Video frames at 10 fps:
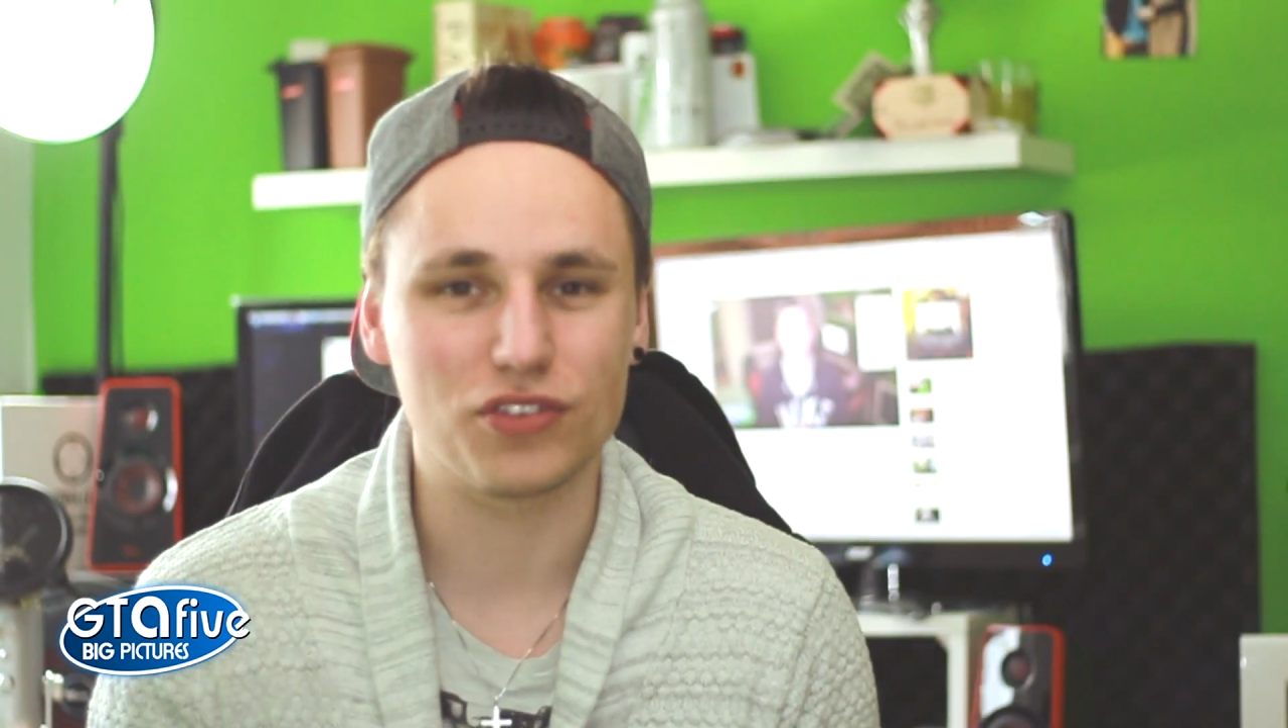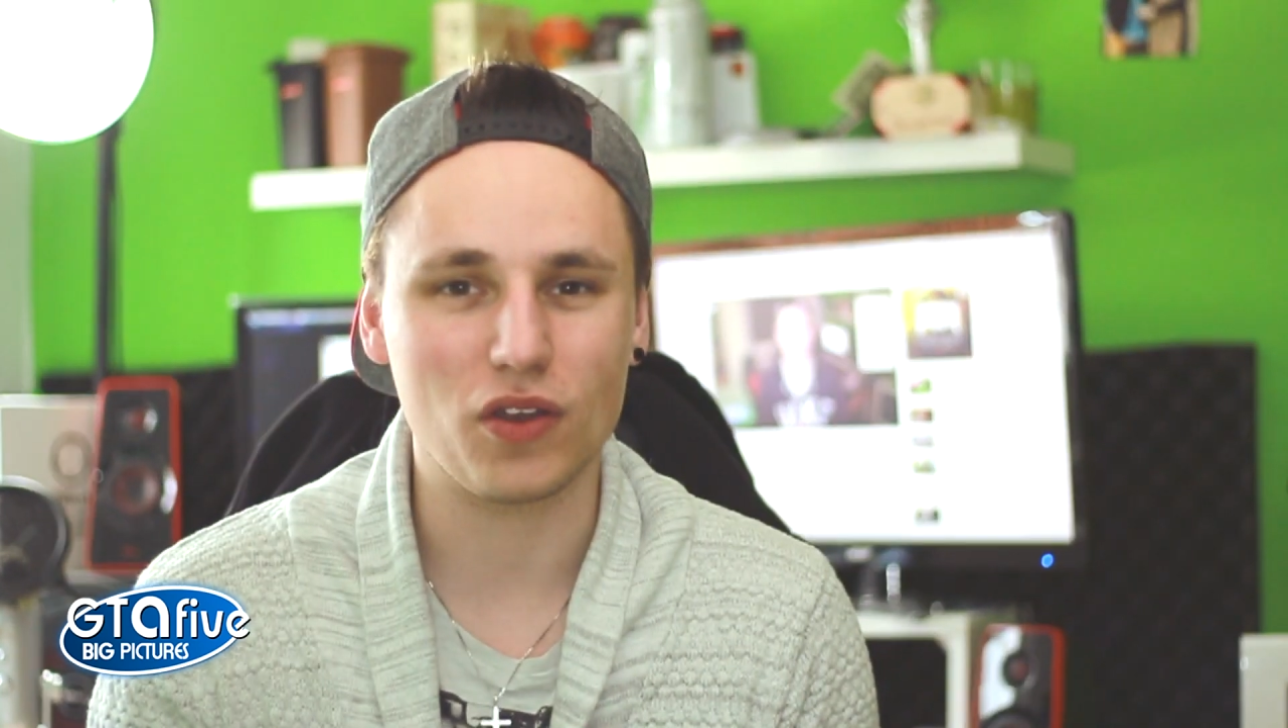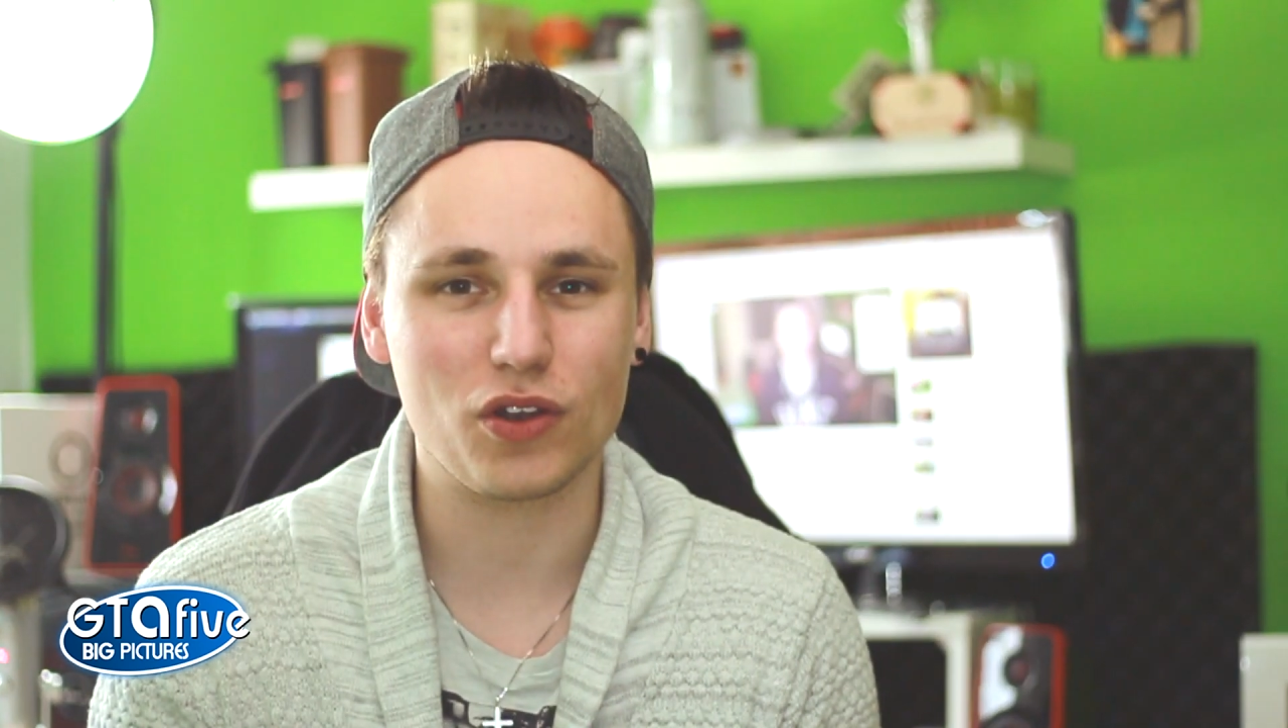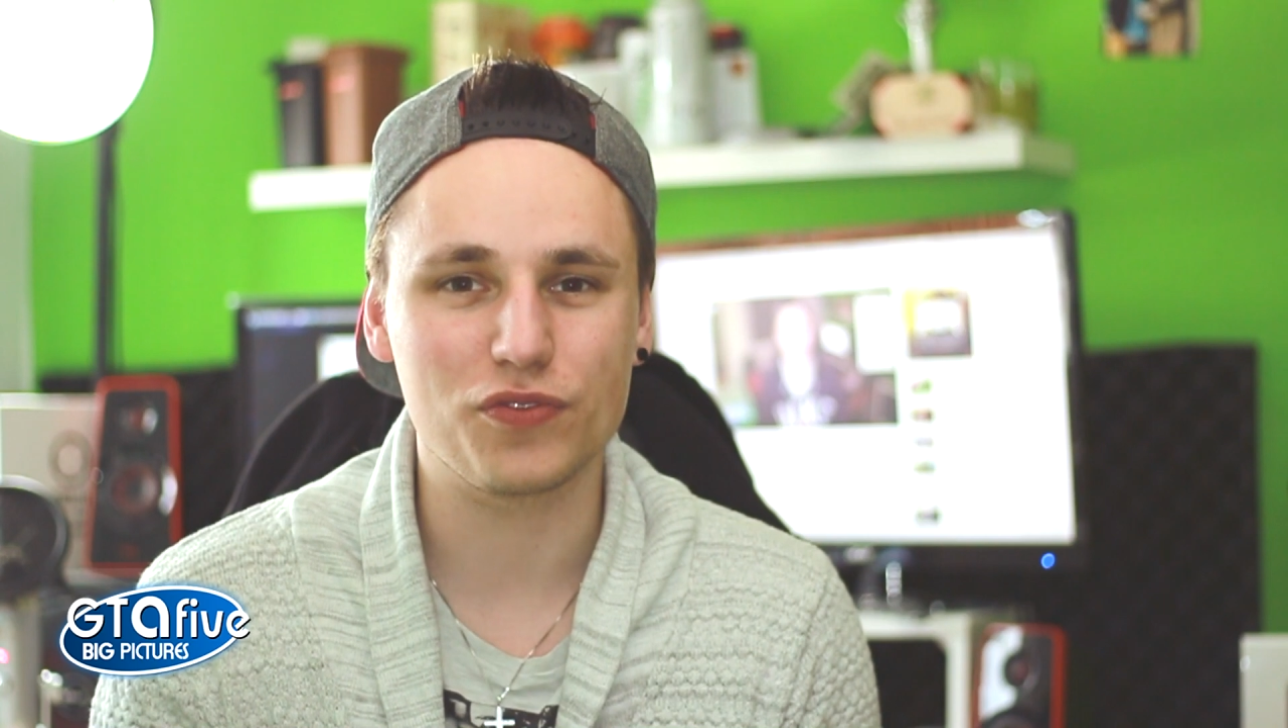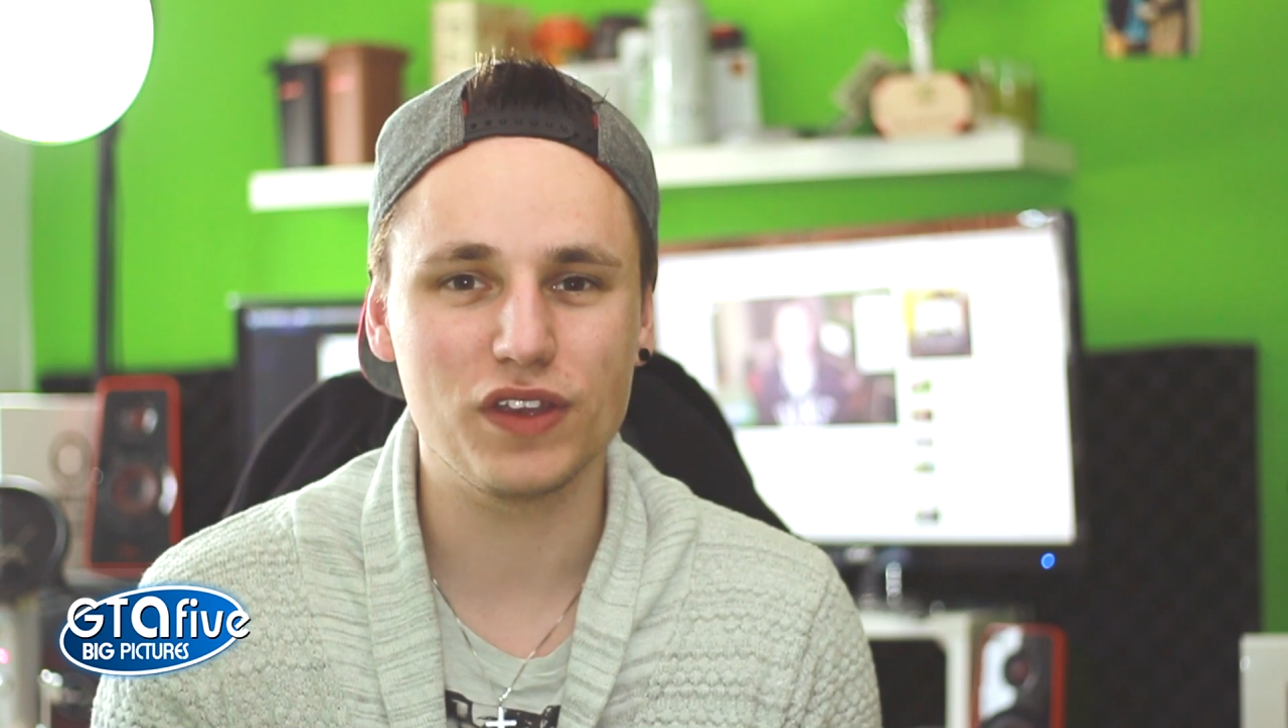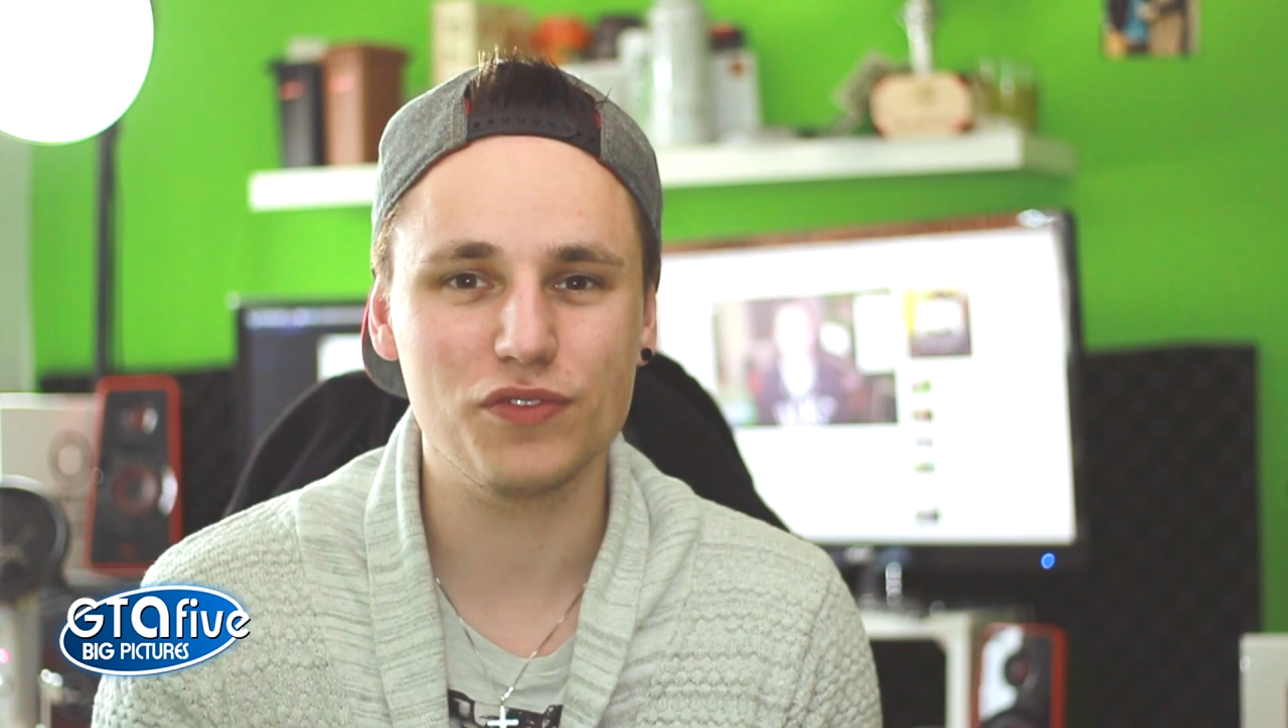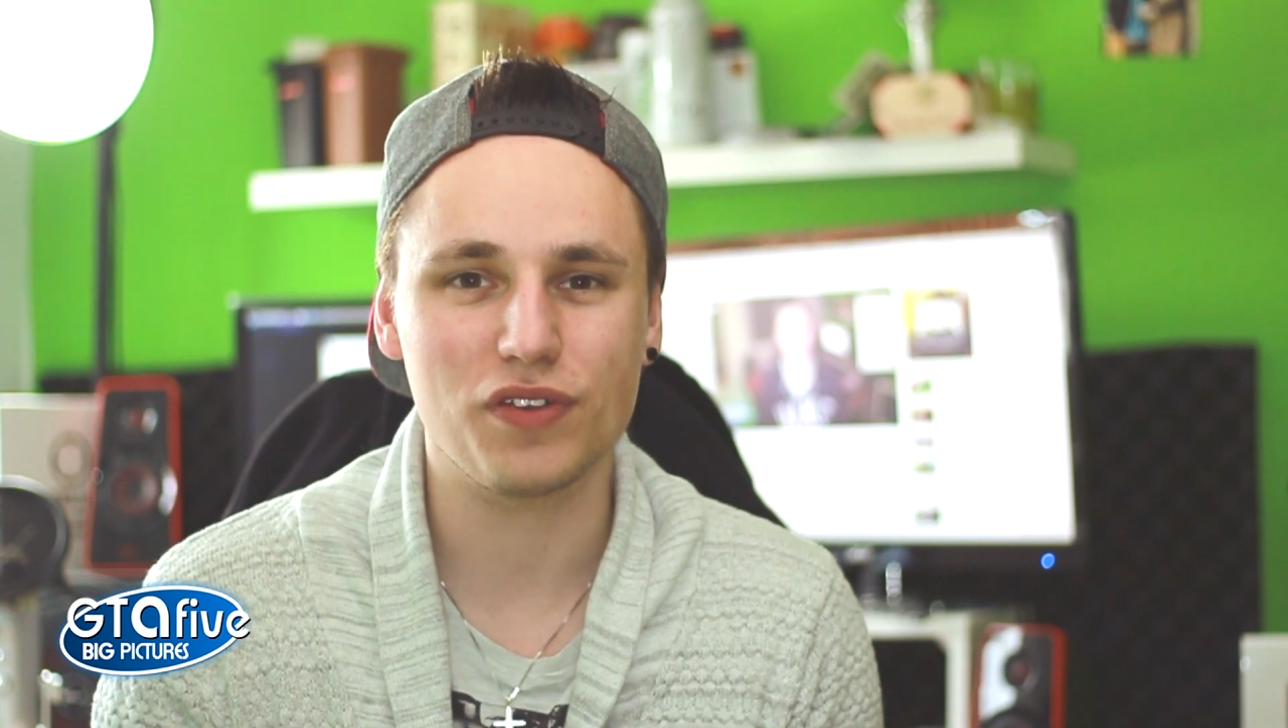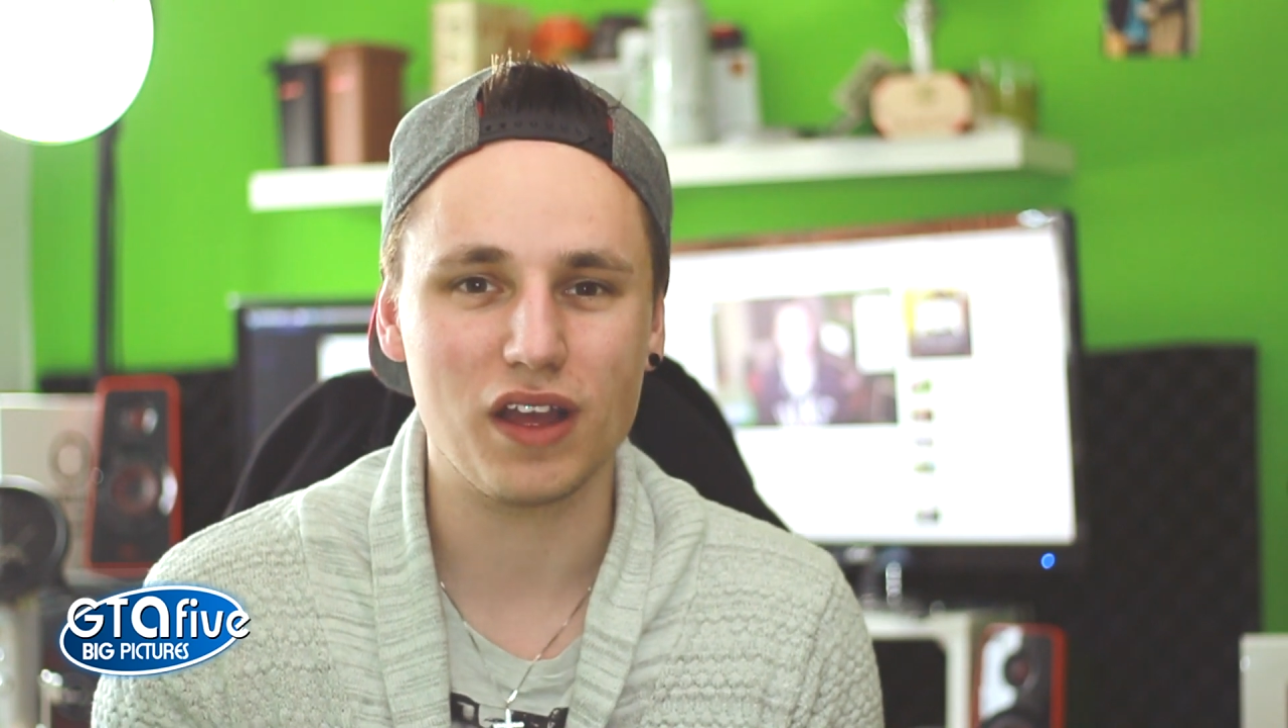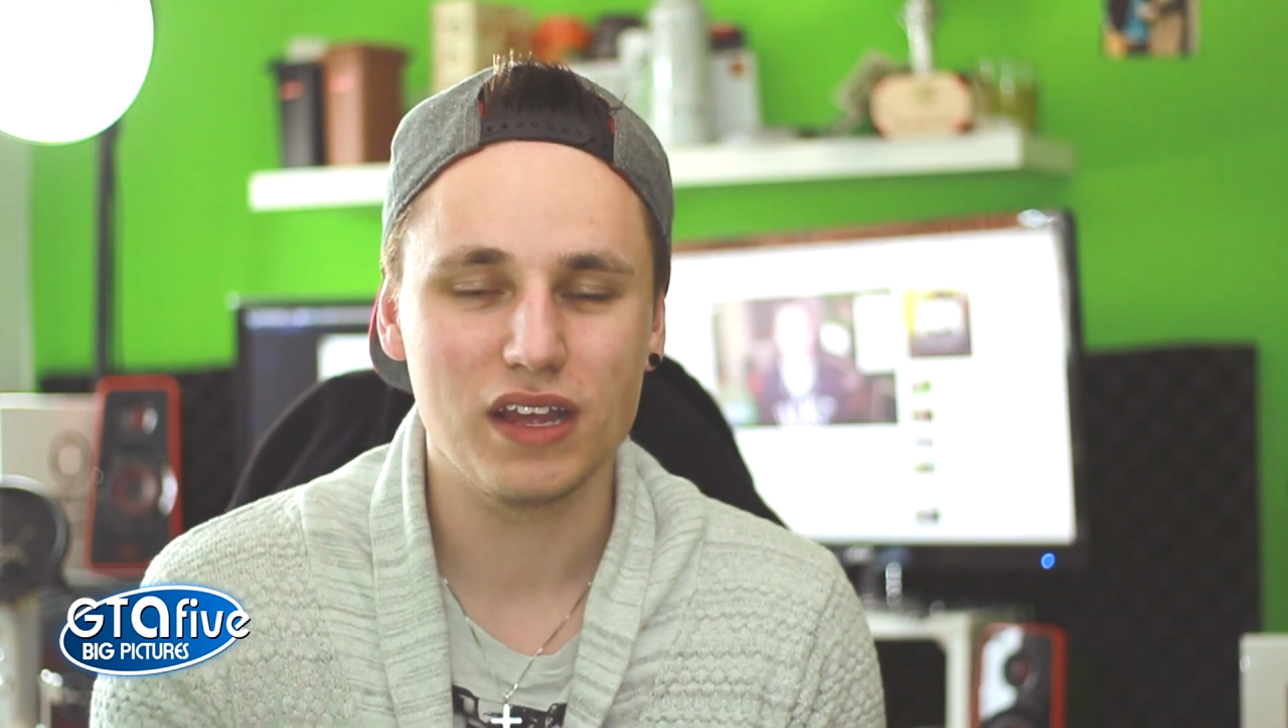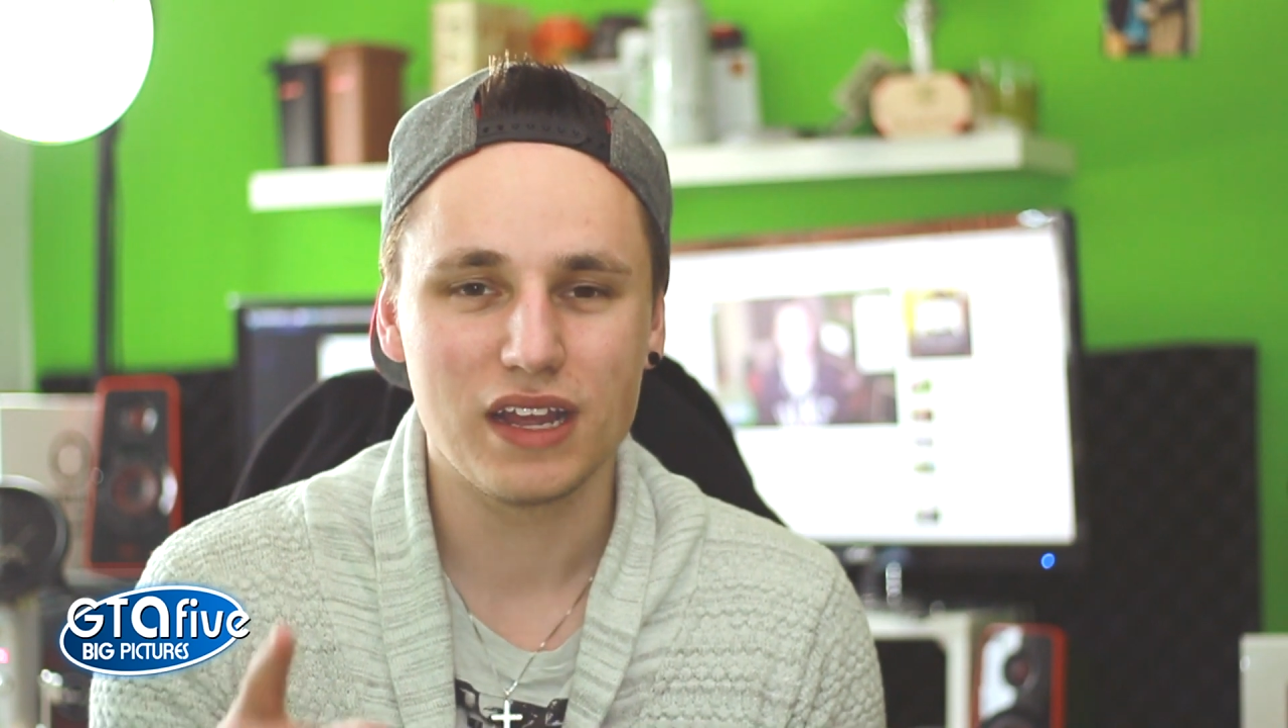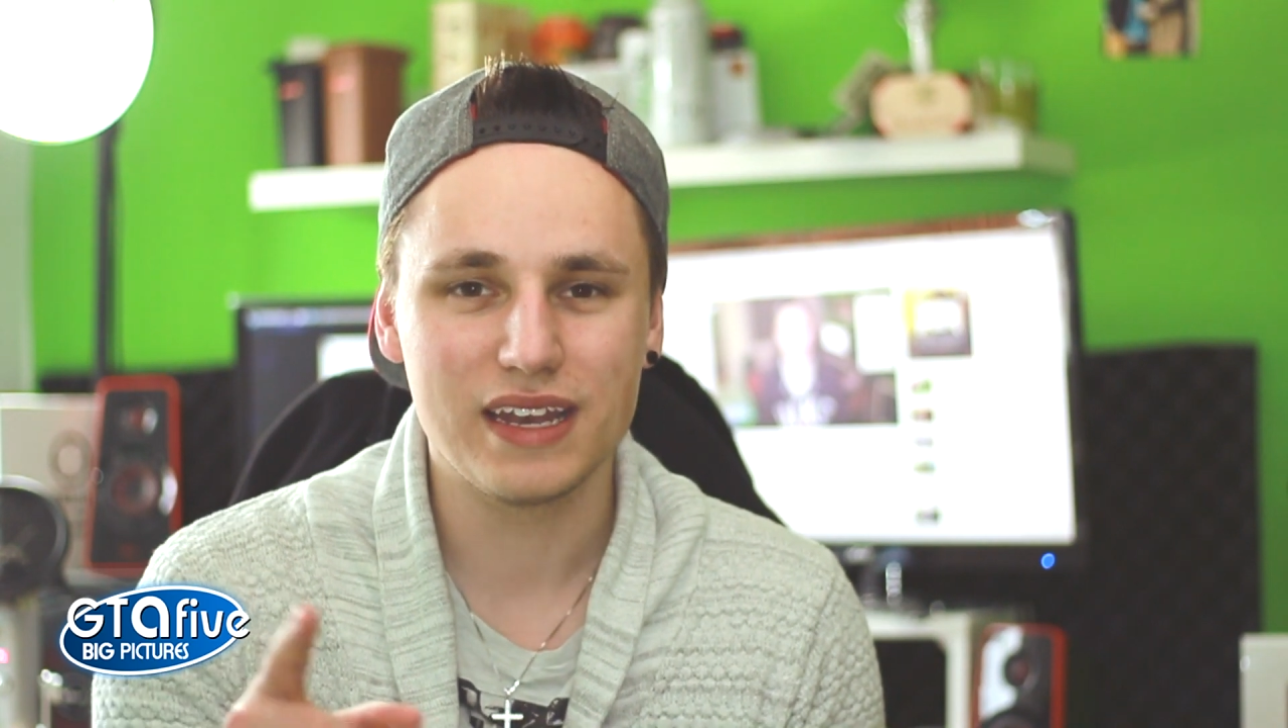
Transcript: schaut auf jeden Fall